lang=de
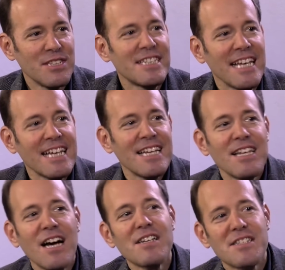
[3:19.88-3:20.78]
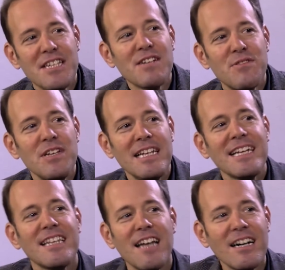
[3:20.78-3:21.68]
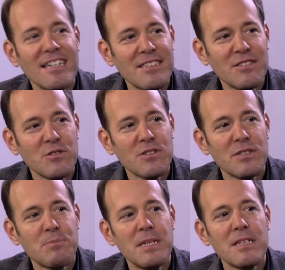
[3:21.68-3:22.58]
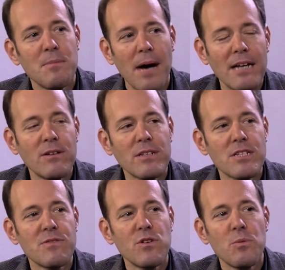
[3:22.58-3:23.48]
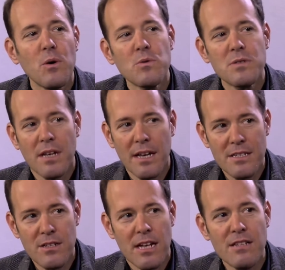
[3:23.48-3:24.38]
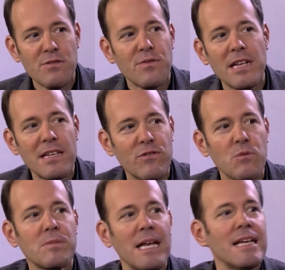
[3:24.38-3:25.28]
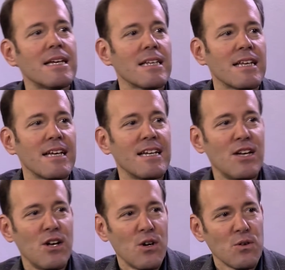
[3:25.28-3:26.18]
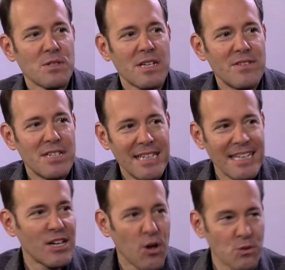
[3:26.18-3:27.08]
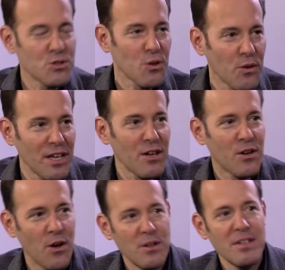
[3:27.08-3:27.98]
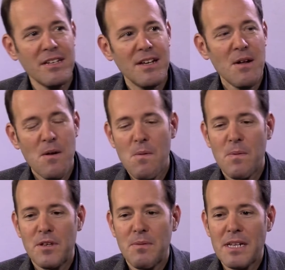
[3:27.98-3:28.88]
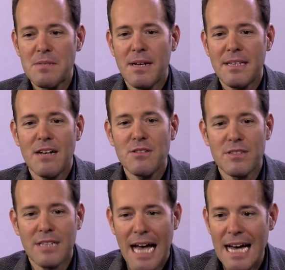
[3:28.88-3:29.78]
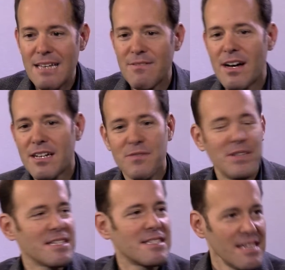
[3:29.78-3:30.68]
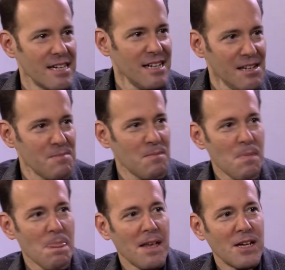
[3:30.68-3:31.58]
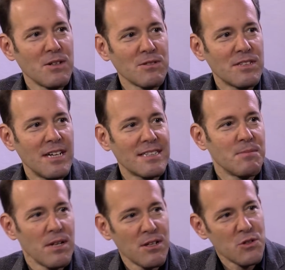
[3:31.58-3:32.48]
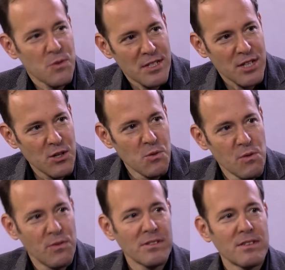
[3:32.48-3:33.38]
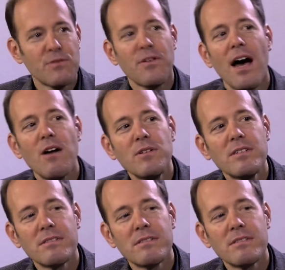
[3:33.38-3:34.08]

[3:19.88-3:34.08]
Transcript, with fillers: ich denke da sehr viel in Gedanken und ich bin der Meinung, dass wir über unsere Resonanzfelder vom Denken her uns gewisse Dinge konstruieren können. Und ich war 2003 war ich wieder Single und hatte mal zuerst genug von den Frauen